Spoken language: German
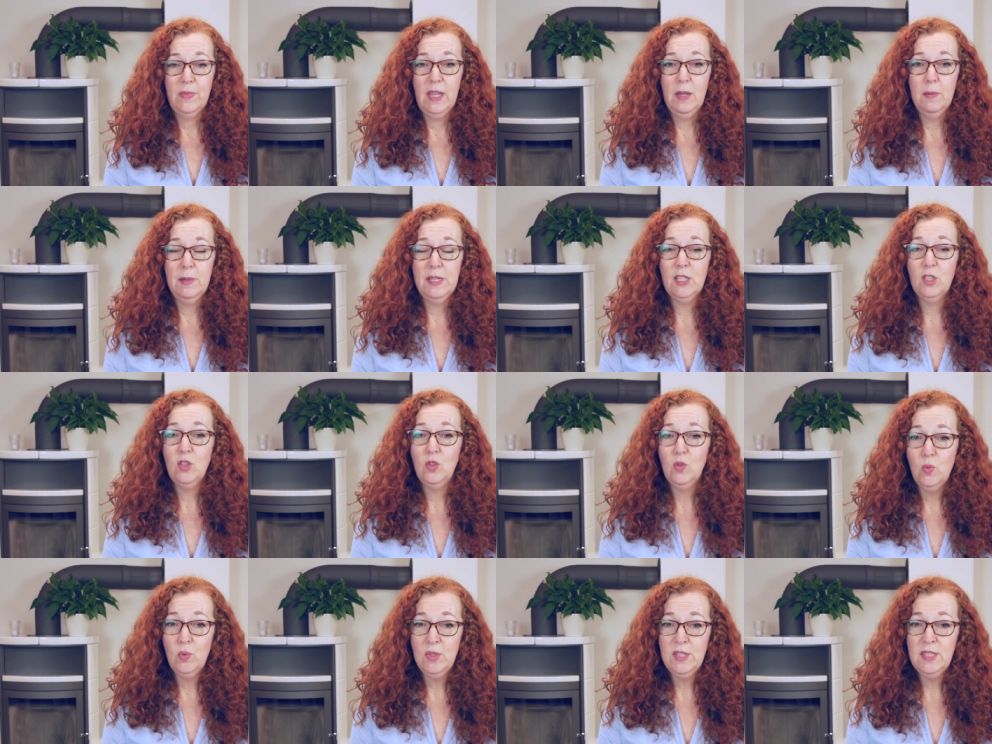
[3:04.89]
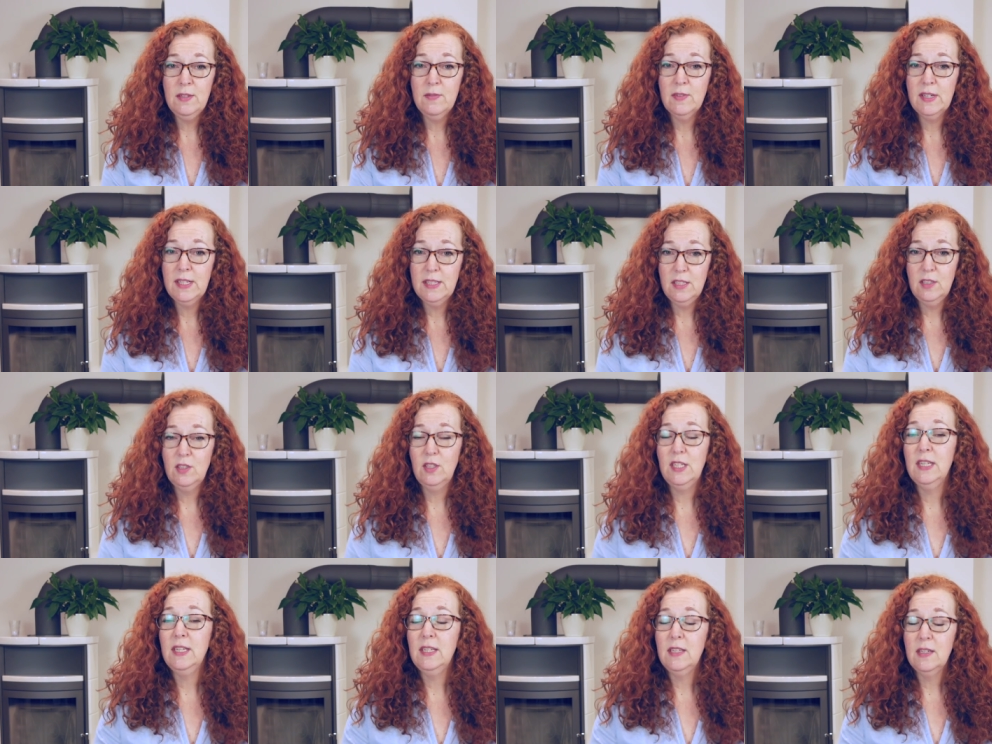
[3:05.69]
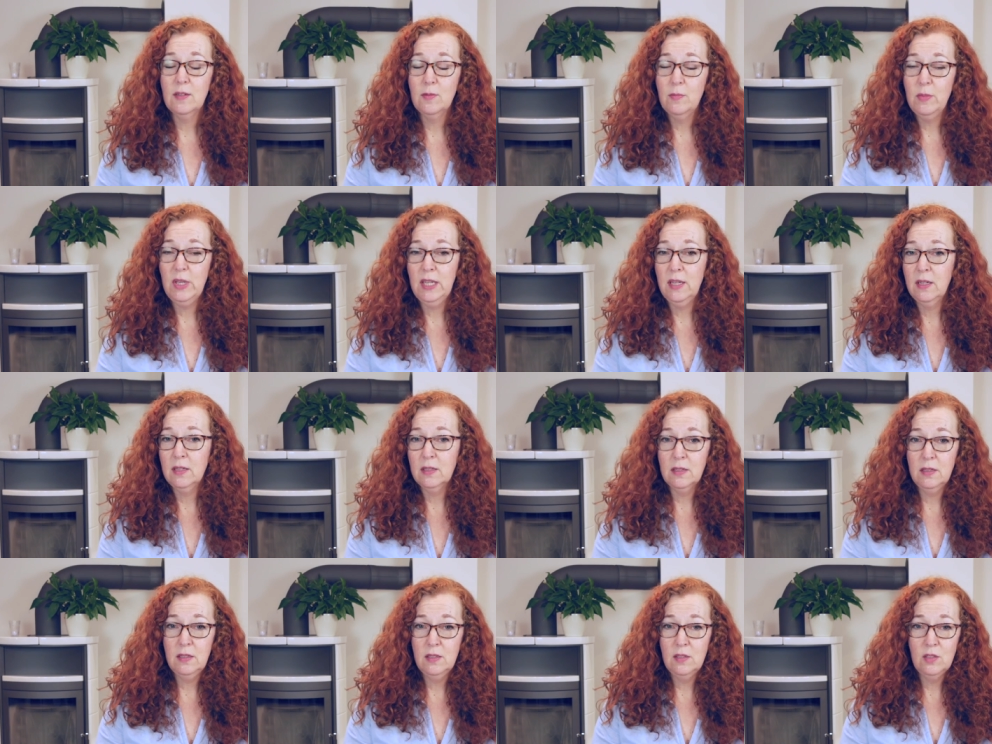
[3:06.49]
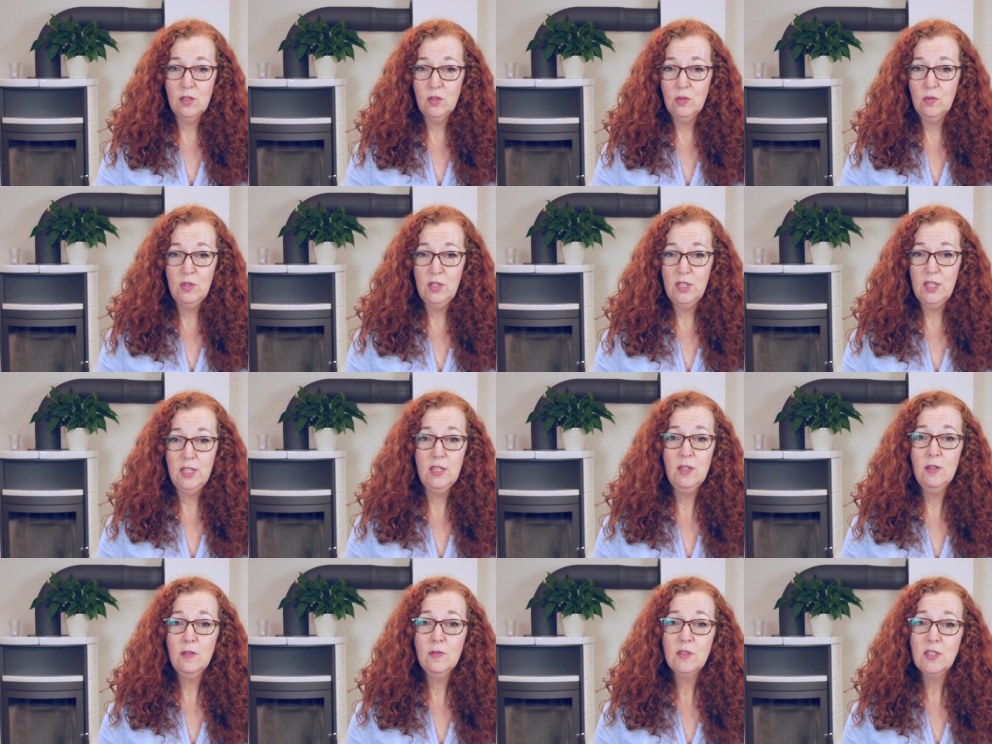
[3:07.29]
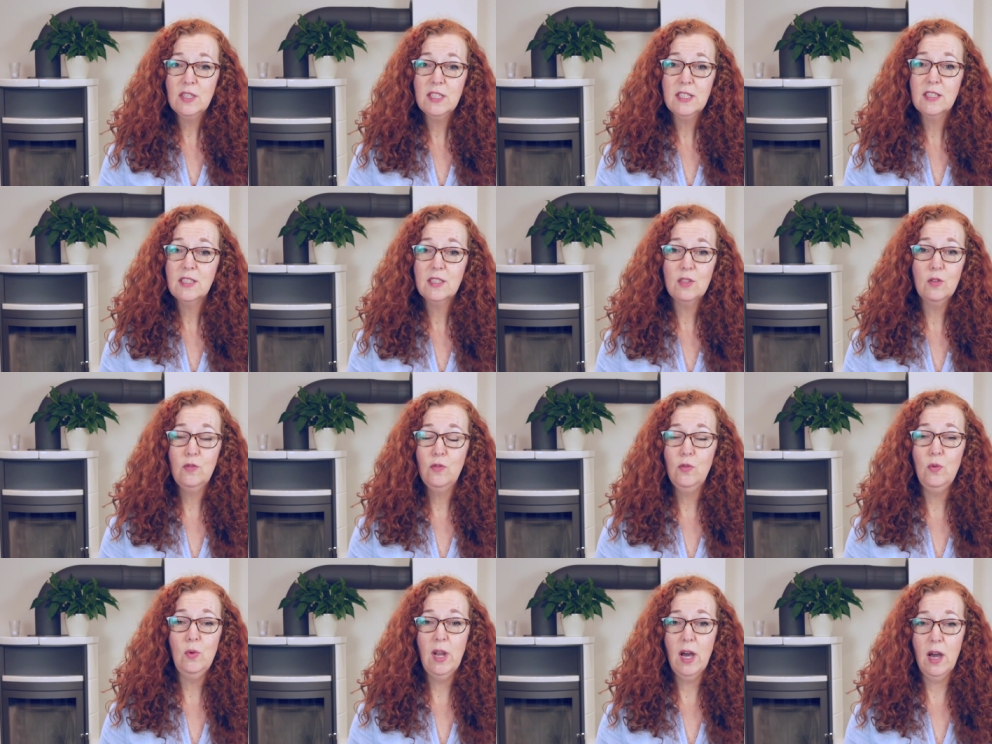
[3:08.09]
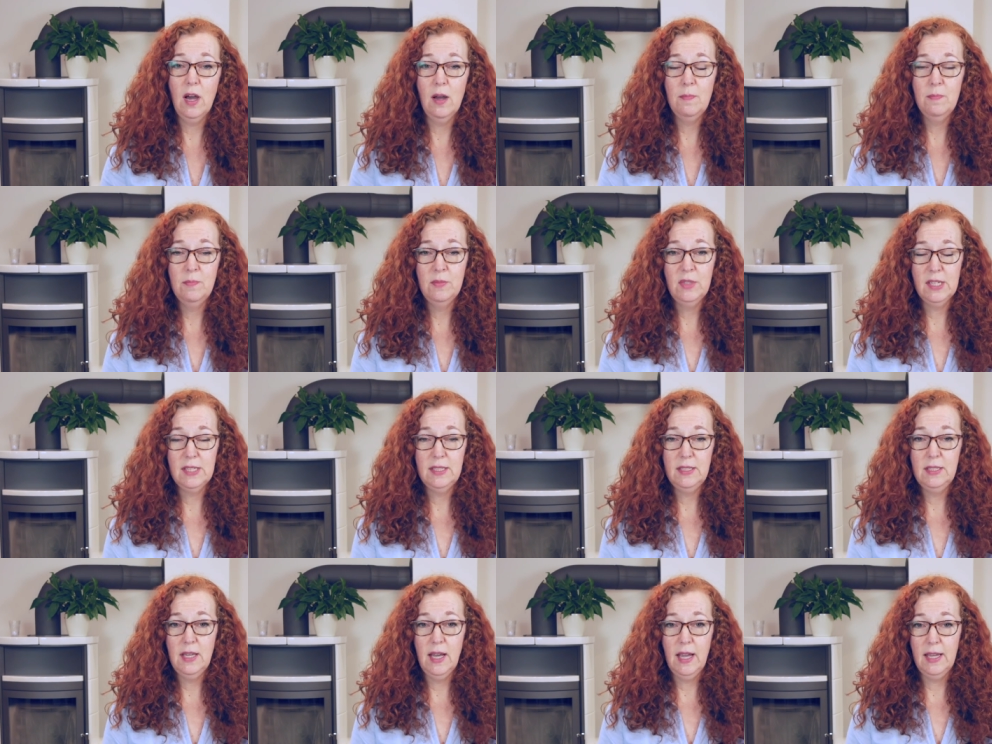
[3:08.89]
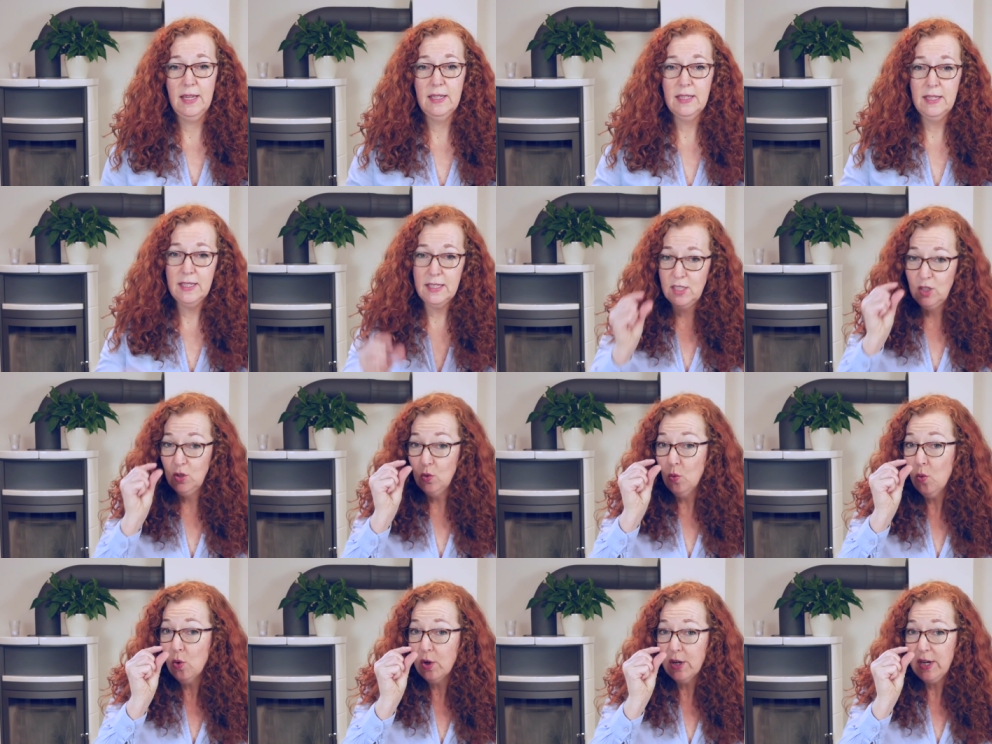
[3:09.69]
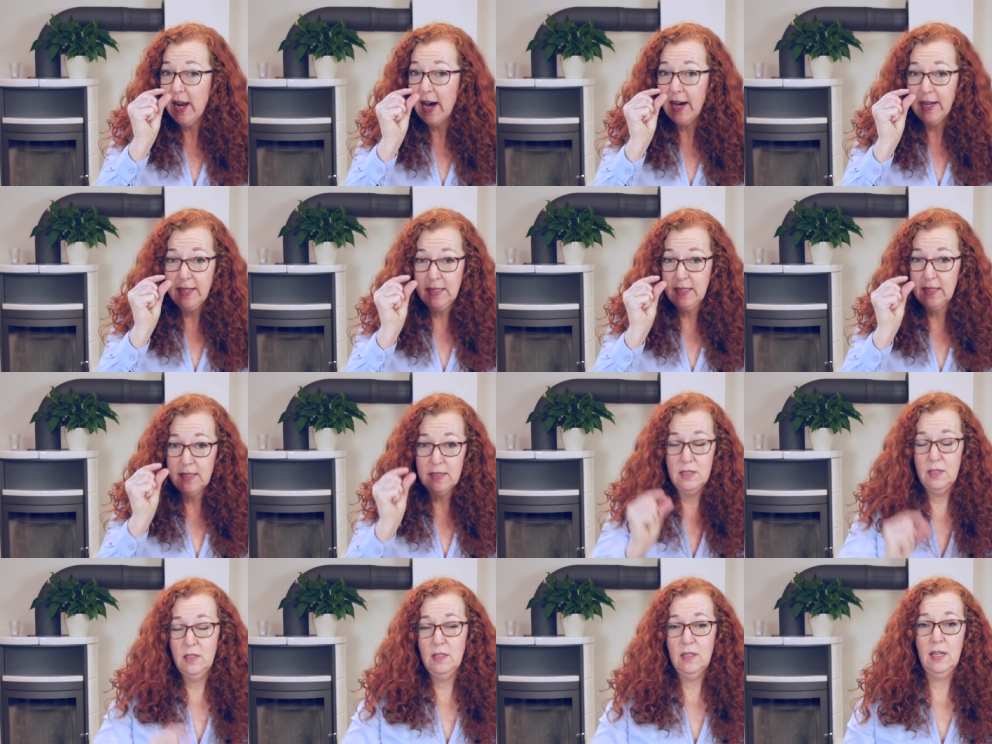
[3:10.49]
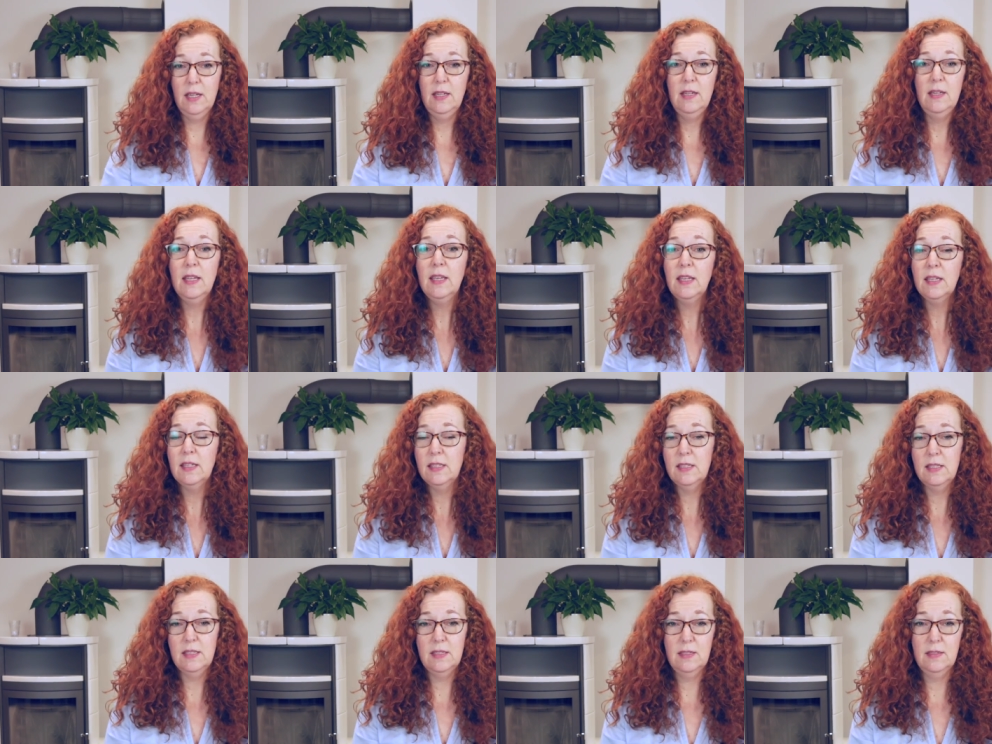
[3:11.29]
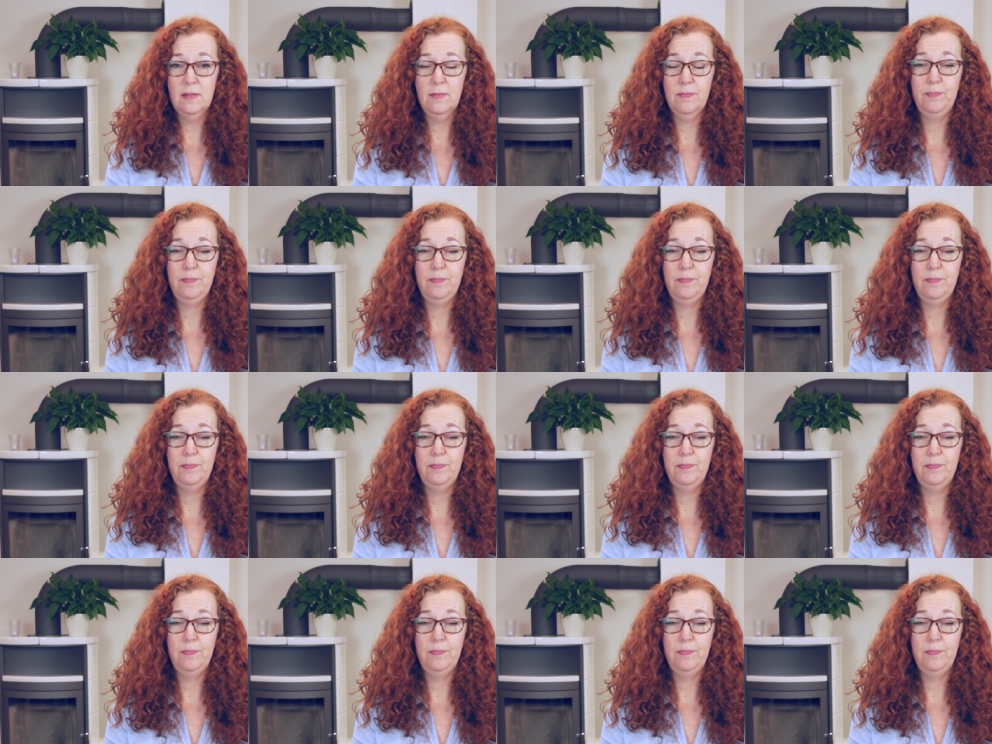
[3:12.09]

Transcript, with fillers: Aber das tun sie, weil sie in ihrem Inneren zutiefst das Gefühl haben, dass sie eigentlich so klein sind, ein Nichts.